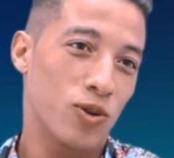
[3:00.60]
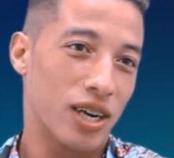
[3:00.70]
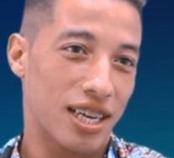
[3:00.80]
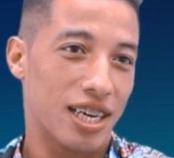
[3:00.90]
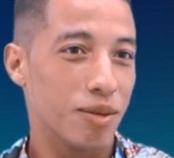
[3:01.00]

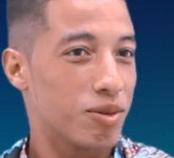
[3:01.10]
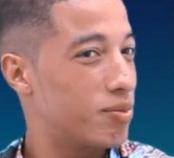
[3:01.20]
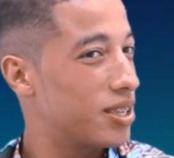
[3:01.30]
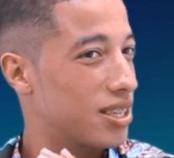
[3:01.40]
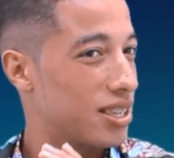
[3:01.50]
واحد القضيه باش
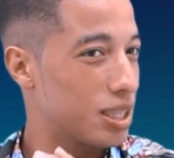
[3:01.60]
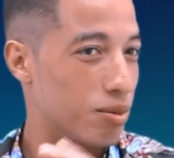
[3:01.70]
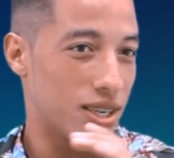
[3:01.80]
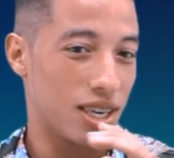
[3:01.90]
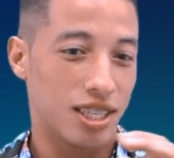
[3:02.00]
ما
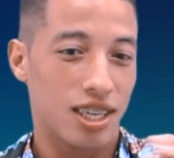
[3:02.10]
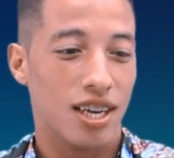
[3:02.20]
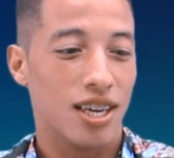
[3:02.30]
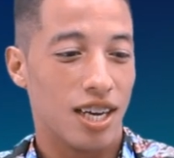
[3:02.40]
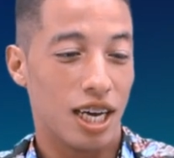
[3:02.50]
نكذبش عليك
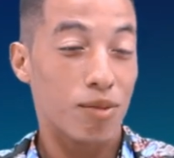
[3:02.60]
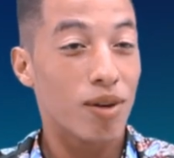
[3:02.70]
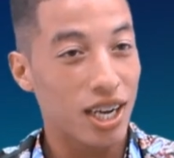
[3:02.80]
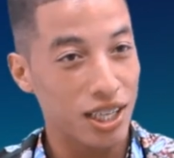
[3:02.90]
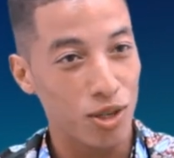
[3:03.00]
انا
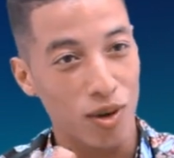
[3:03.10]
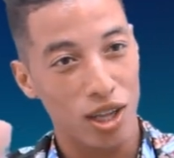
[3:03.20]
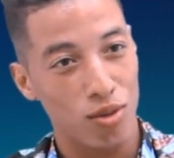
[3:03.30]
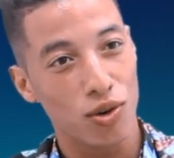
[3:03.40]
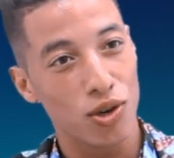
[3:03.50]
باقي عندي
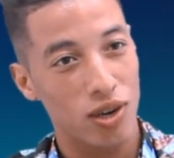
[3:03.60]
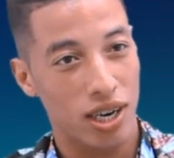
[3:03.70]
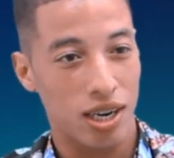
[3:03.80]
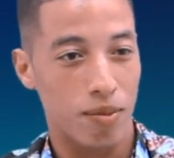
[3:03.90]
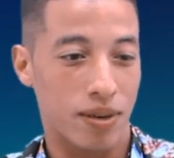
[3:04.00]
واحد الميول
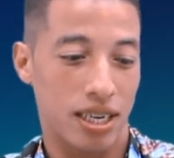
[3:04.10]
للراب راه